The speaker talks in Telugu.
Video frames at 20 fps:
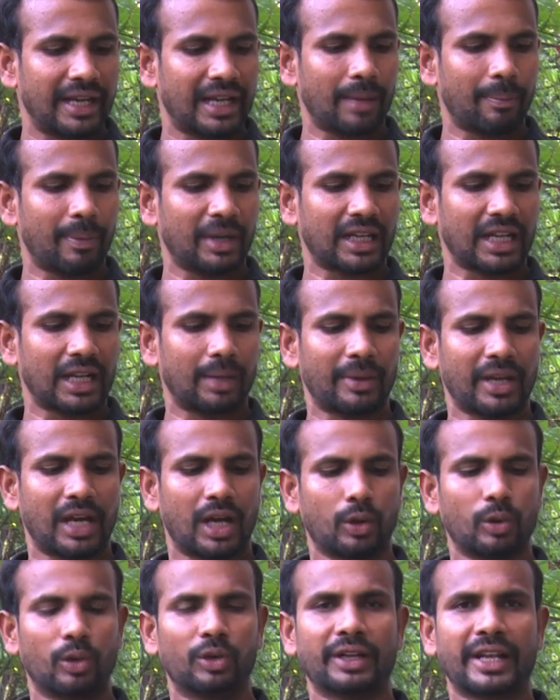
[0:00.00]
ఇళ్ల పట్టాలపై
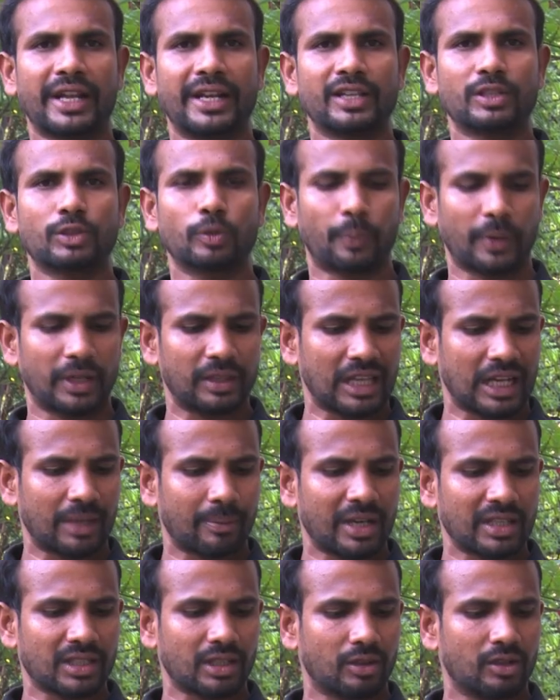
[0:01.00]
హక్కులుంటాయని సుప్రీం
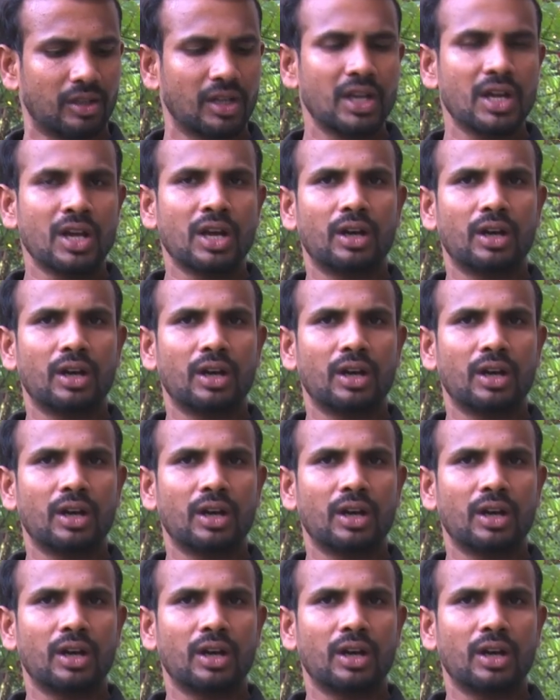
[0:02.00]
ధర్మాసనం